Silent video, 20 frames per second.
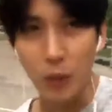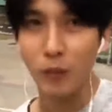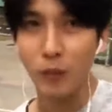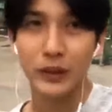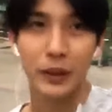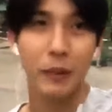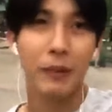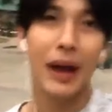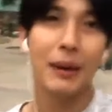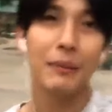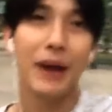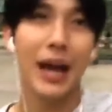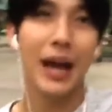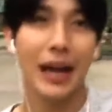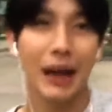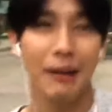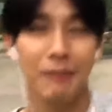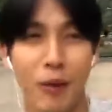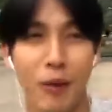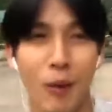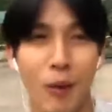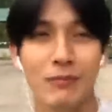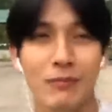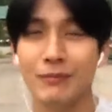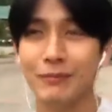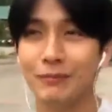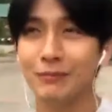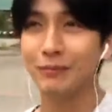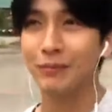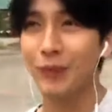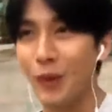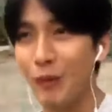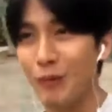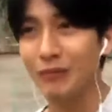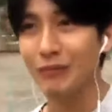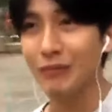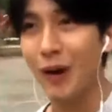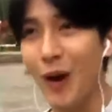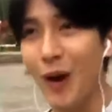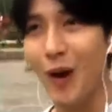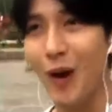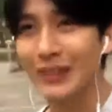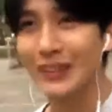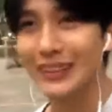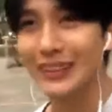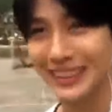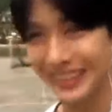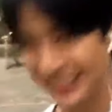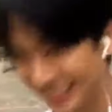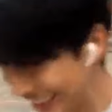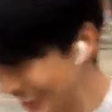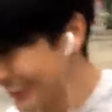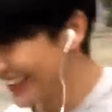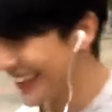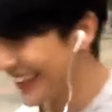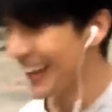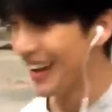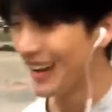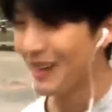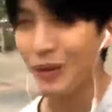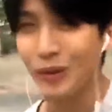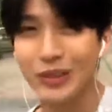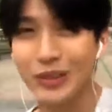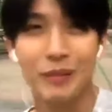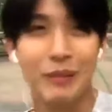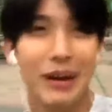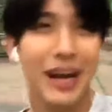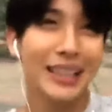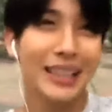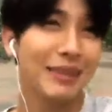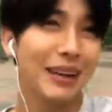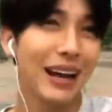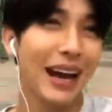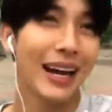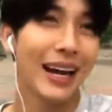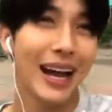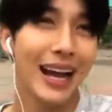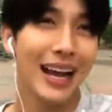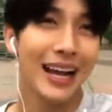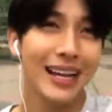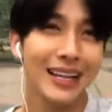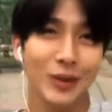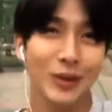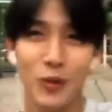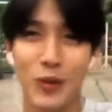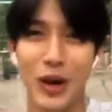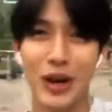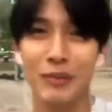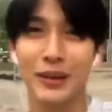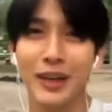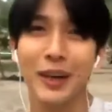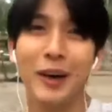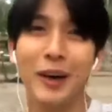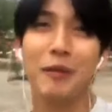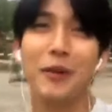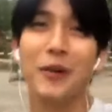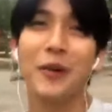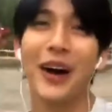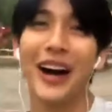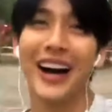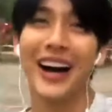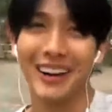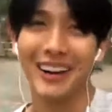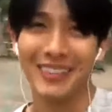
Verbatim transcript: อ้ยผมสบายมากครับผมผมพร้อมผมสามารถทำงานได้ทุกวันเพื่อครอบครัว